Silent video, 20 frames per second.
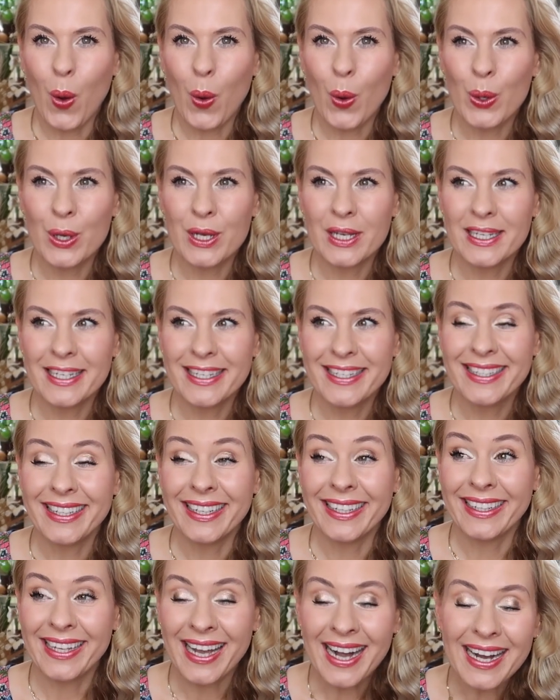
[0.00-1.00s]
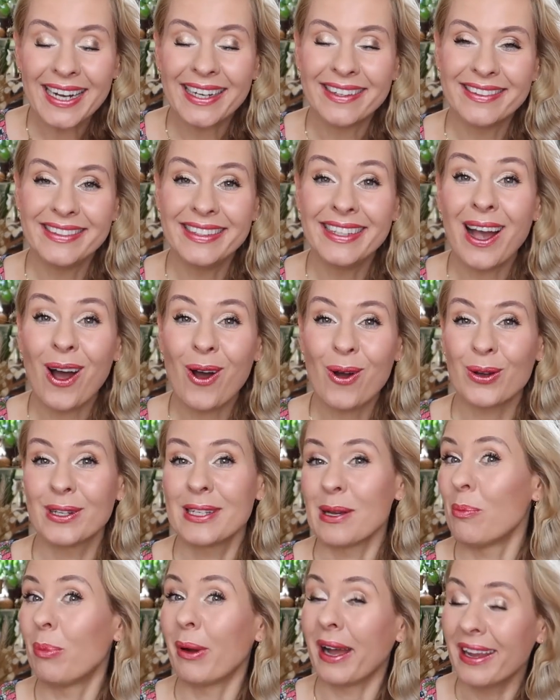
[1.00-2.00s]
und ja, die auch
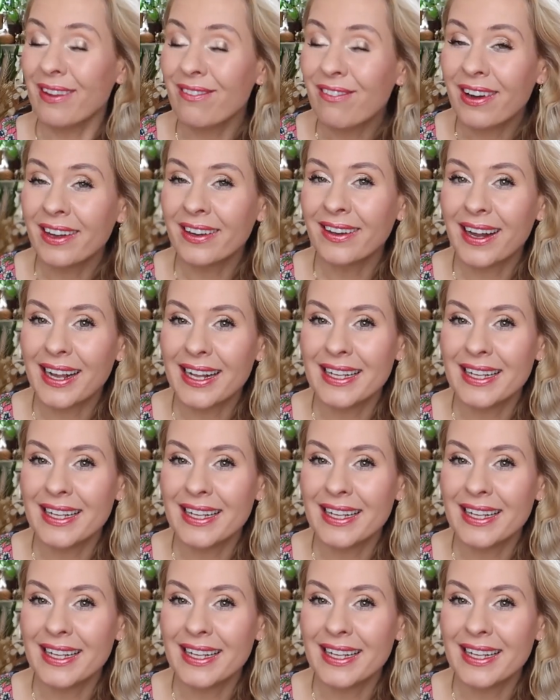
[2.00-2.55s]
dabei waren,